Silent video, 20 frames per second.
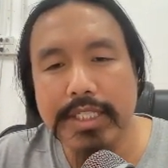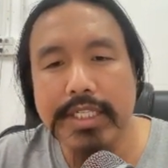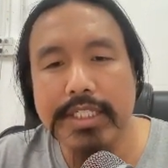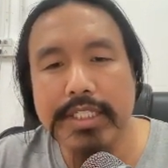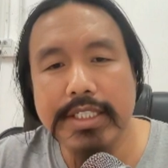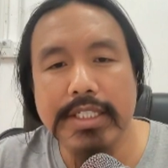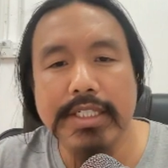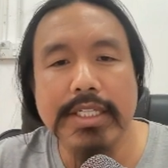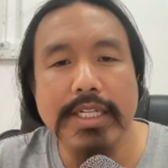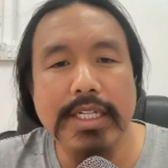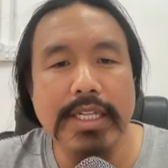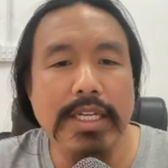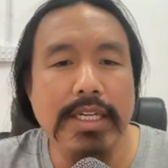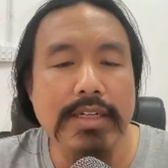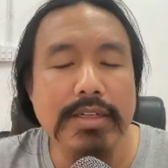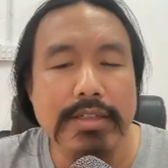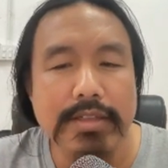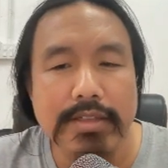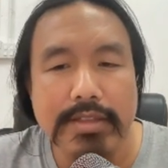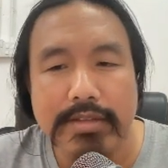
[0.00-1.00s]
กเนเจอร์นั่นแหละ
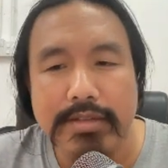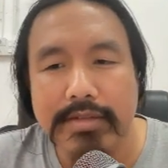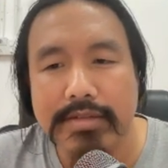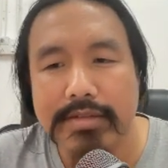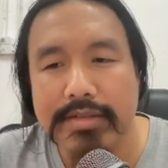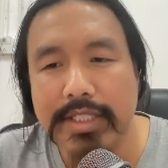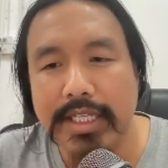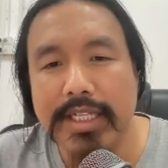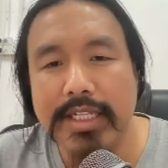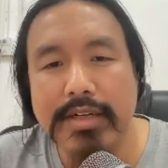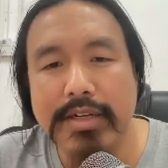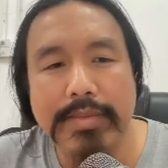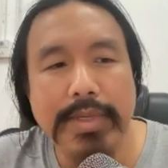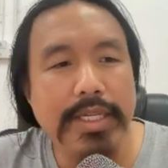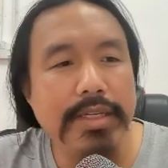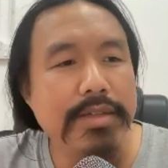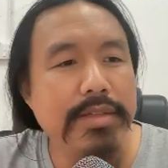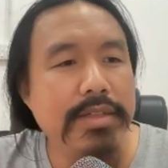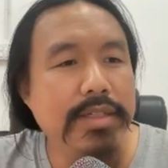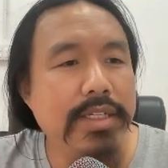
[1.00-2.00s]
เซ็นเข้าไป
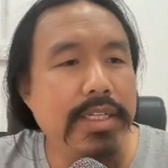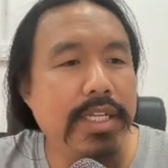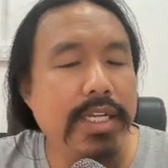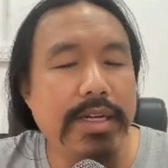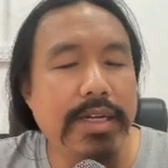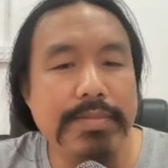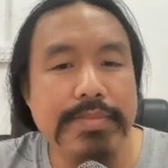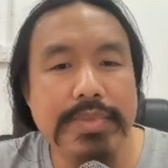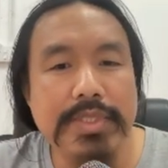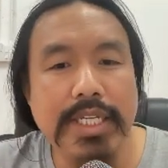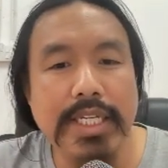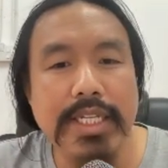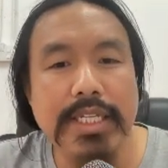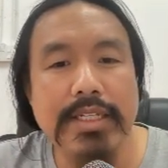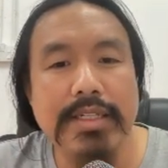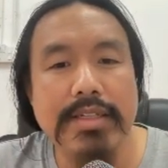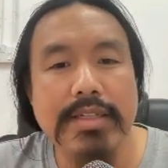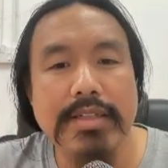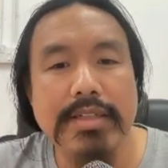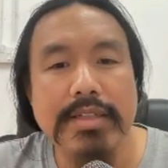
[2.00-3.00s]
นะครับเซ็น
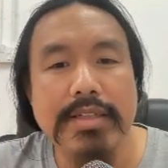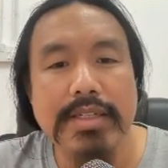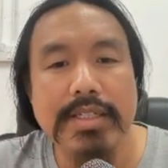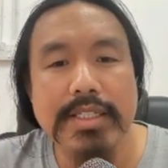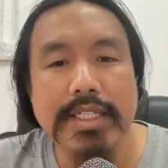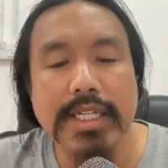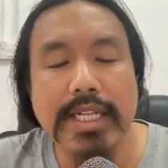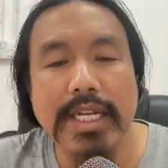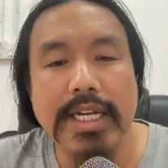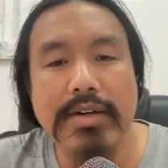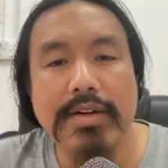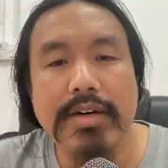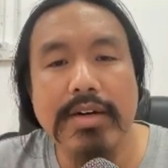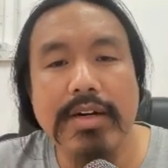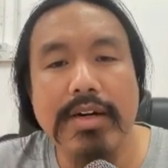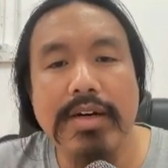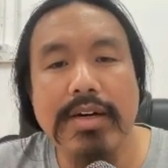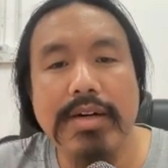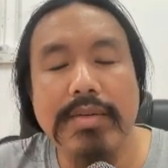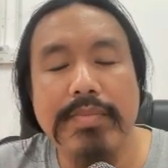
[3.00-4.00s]
เสร็จแล้วก็
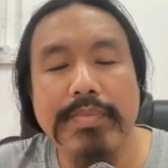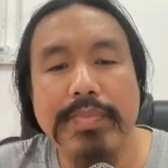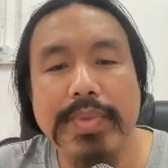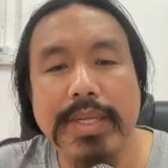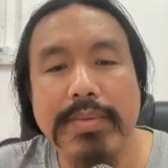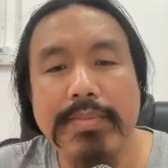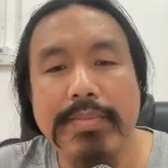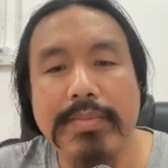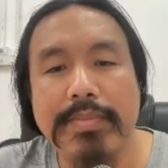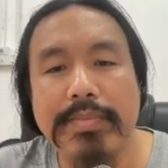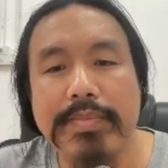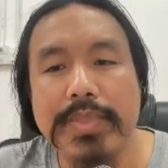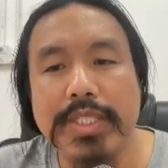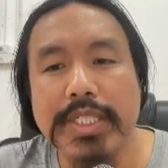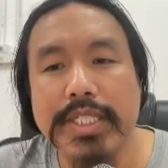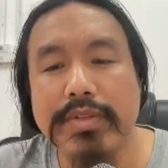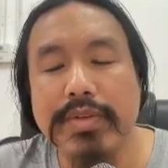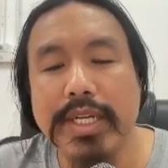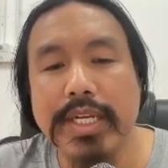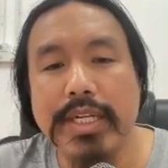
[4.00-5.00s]
พิมพ์ชื่
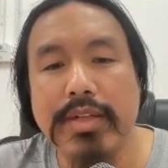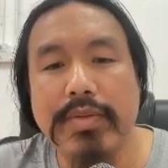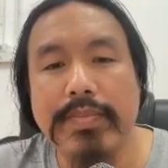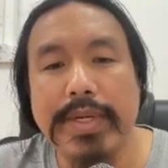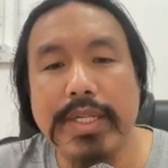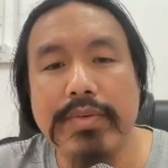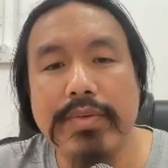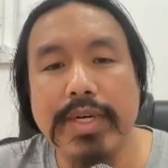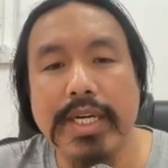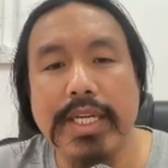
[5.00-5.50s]
อตัวเองลงไปด้